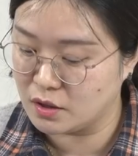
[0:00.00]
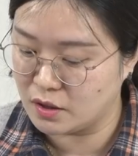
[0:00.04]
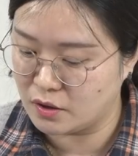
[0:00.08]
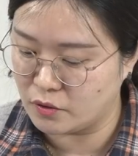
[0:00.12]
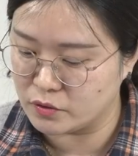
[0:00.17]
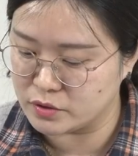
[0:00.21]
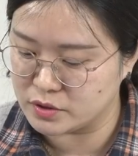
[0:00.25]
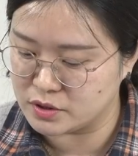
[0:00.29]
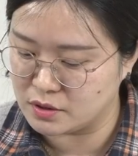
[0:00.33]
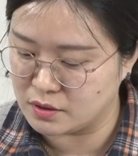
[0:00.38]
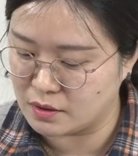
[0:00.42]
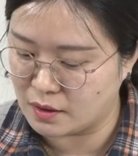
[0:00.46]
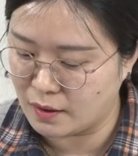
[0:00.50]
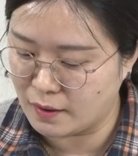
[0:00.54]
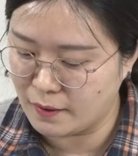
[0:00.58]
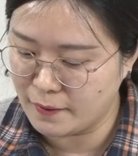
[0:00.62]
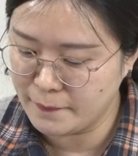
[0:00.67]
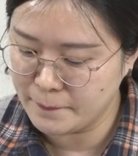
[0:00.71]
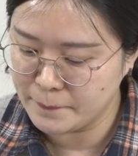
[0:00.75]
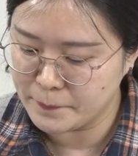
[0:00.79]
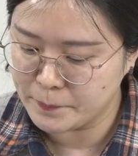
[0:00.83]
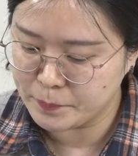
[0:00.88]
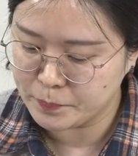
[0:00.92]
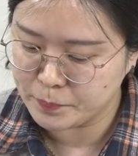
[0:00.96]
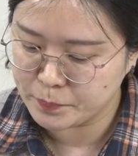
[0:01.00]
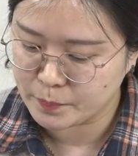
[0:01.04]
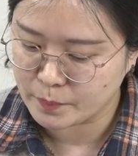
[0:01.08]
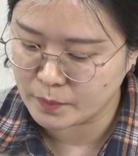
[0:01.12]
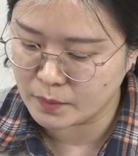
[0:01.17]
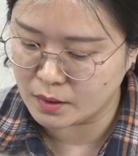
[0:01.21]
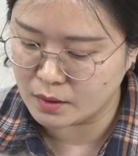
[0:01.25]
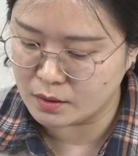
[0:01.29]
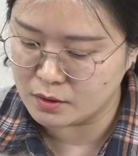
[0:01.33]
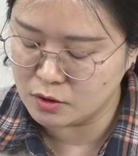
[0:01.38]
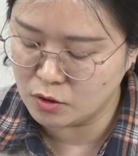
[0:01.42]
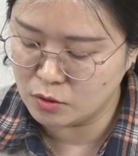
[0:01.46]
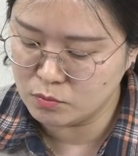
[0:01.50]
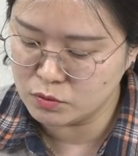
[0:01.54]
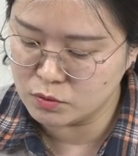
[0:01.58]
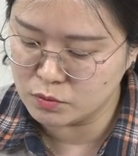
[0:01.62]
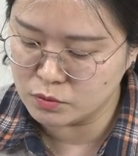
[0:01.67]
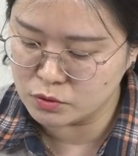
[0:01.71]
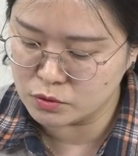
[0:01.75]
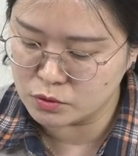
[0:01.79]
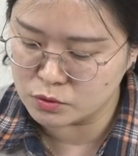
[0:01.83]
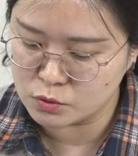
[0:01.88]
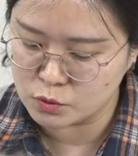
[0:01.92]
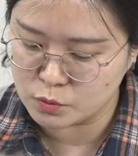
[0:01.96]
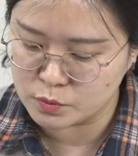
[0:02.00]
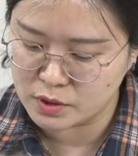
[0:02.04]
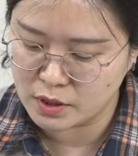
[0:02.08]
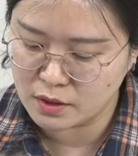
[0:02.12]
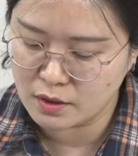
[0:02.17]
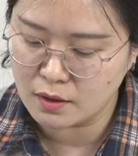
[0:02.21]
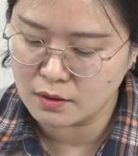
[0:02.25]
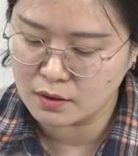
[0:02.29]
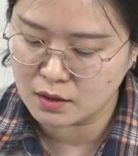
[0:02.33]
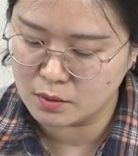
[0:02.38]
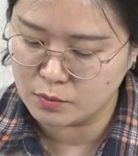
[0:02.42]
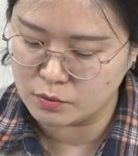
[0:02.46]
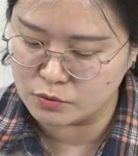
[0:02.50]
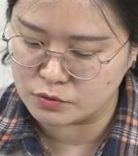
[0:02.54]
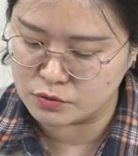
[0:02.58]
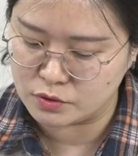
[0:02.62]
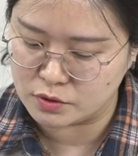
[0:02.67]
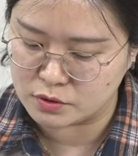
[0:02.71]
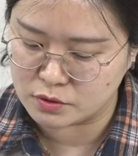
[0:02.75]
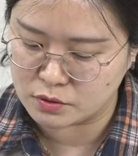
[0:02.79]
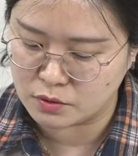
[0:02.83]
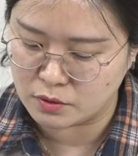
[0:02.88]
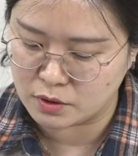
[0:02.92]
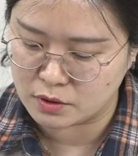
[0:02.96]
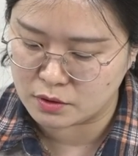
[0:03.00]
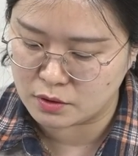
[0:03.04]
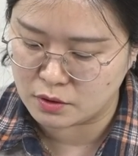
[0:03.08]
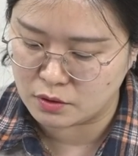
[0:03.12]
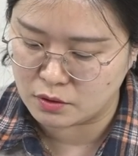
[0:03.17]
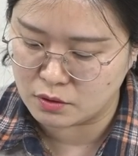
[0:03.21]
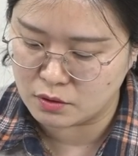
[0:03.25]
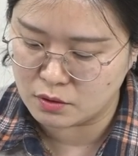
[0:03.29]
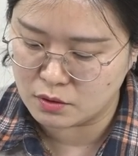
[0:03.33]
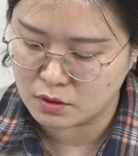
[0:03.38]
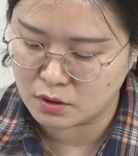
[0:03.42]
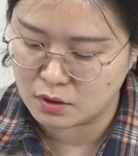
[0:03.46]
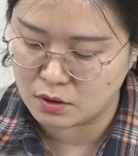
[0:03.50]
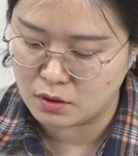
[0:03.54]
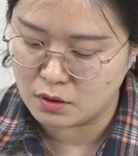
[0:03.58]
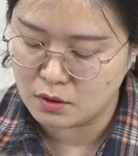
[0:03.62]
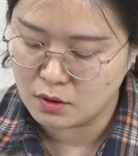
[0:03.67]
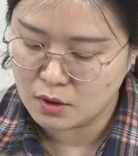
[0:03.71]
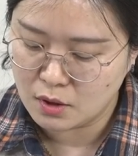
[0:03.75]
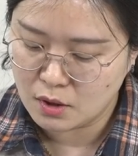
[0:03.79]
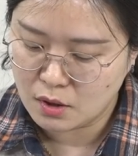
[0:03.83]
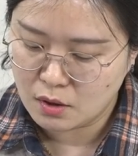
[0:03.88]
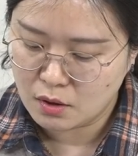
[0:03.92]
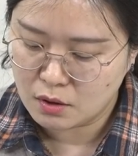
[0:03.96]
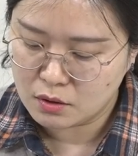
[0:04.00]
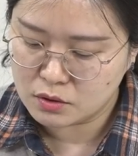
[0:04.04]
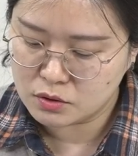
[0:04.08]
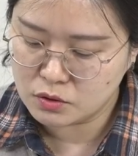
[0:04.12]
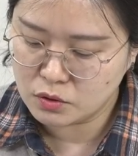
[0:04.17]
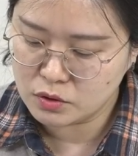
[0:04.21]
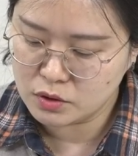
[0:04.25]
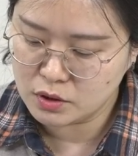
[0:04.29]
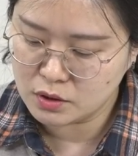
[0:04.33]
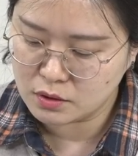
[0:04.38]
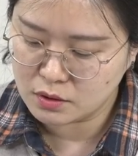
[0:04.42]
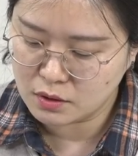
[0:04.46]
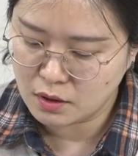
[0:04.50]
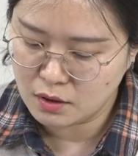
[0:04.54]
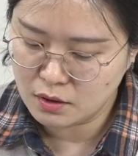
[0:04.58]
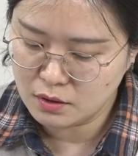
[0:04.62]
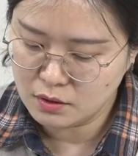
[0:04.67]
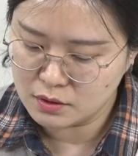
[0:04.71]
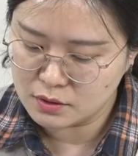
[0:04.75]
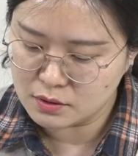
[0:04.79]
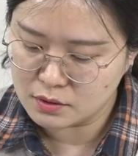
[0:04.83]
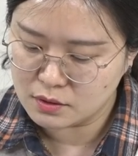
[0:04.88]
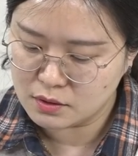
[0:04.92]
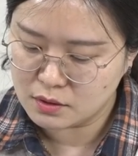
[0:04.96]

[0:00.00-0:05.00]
되어진다 음, 이런 부분들 좀 생각해 볼 수 있을 것 같아요 그러니까 그러니까